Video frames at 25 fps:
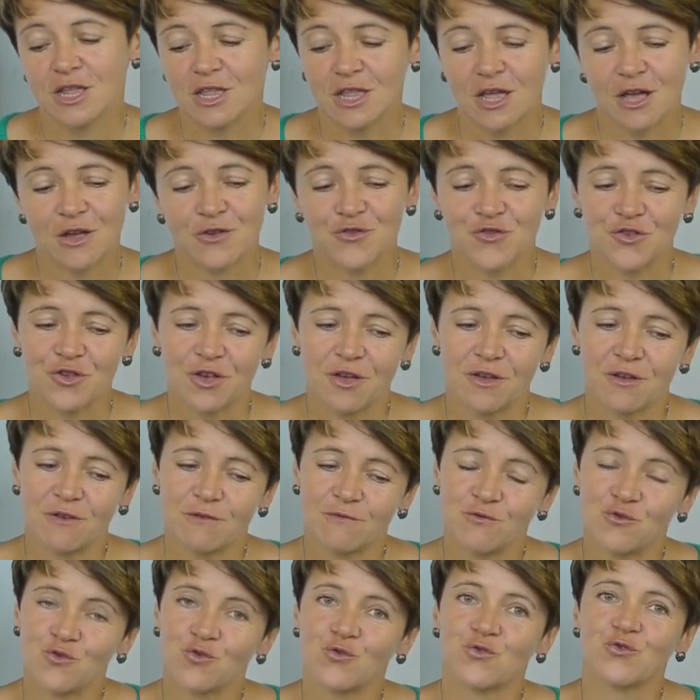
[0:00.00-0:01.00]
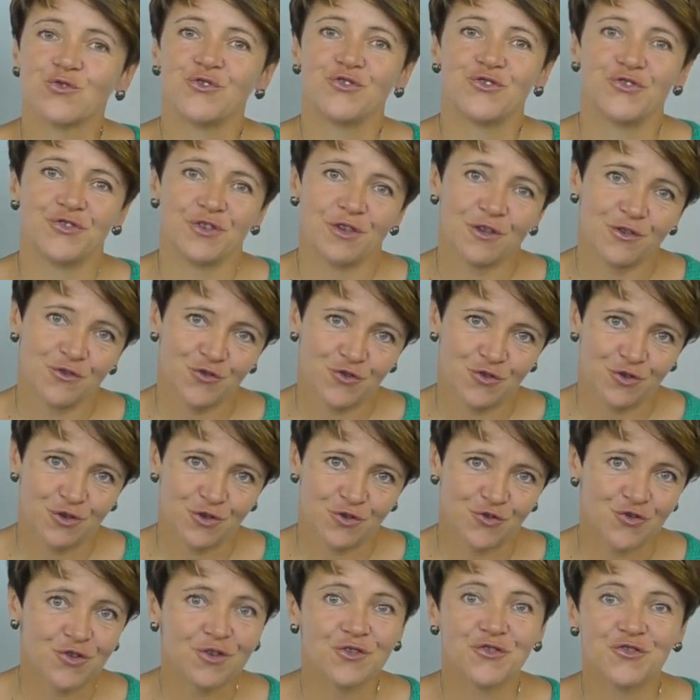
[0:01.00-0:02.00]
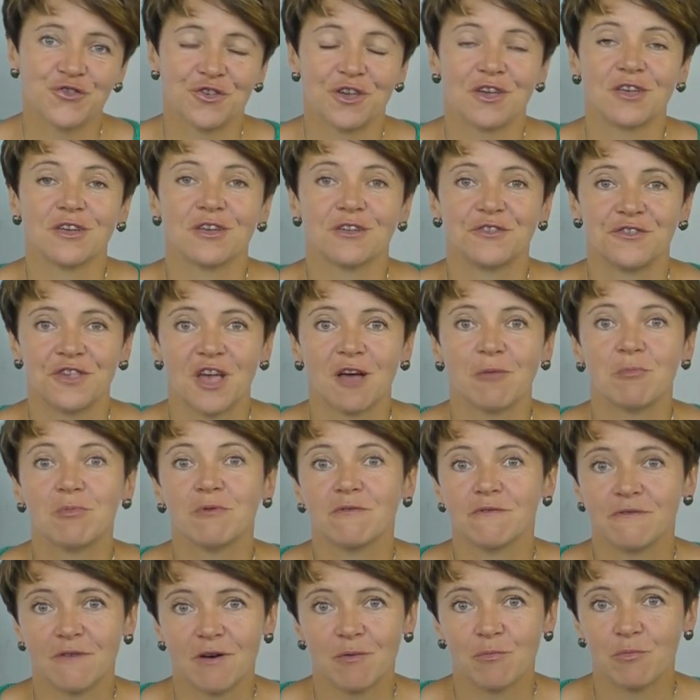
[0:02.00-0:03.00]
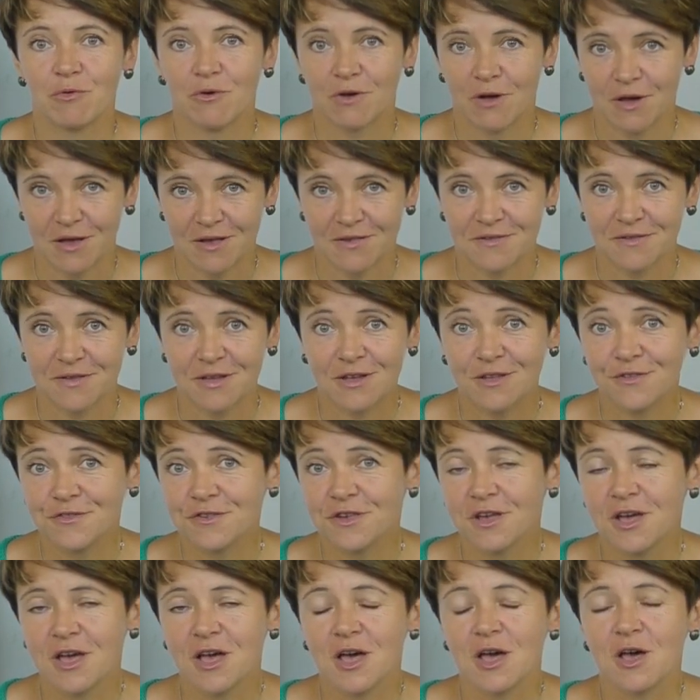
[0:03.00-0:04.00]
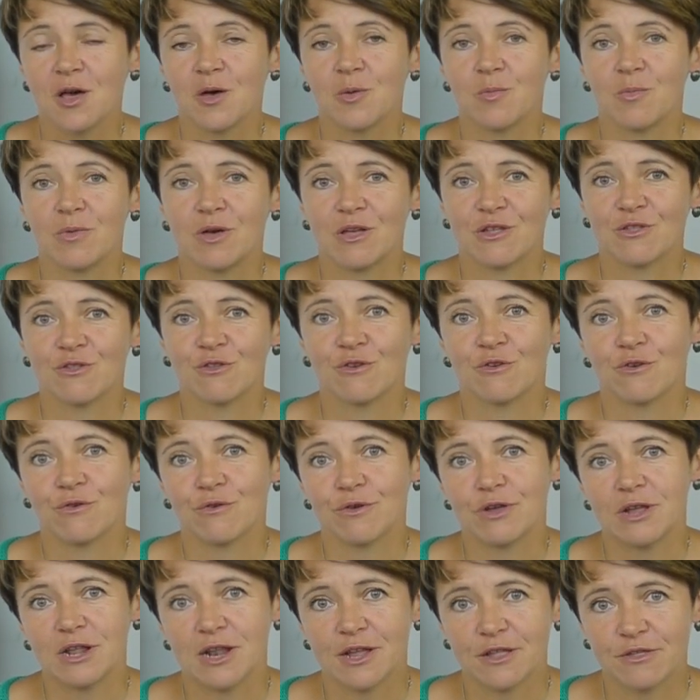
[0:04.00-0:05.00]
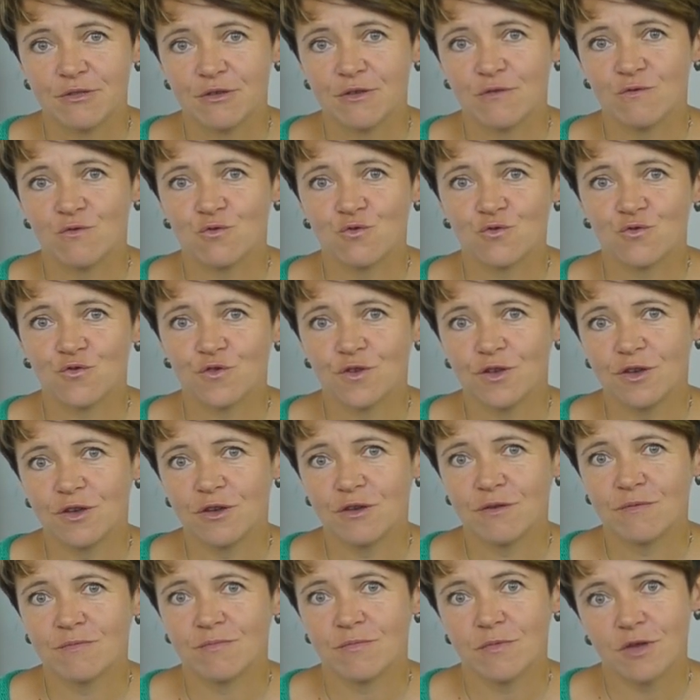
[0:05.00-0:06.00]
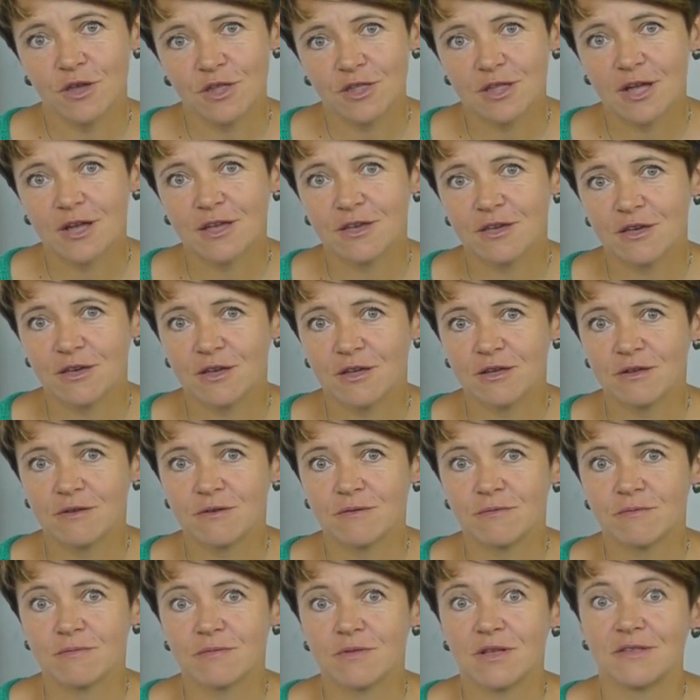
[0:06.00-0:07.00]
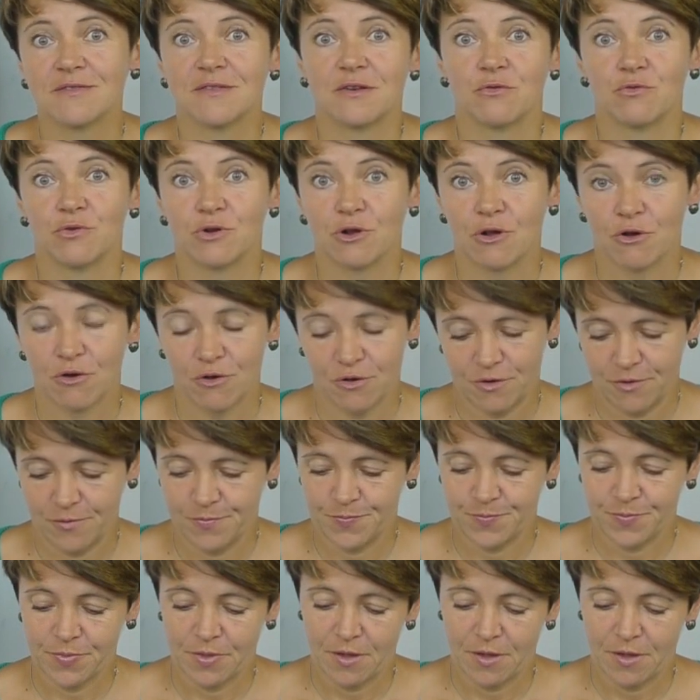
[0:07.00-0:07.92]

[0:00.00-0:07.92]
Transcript: Także wśród dzisiejszych rzeczy, jakie chciałabym Wam pokazać, będą i letnie włóczki i takie na cały rok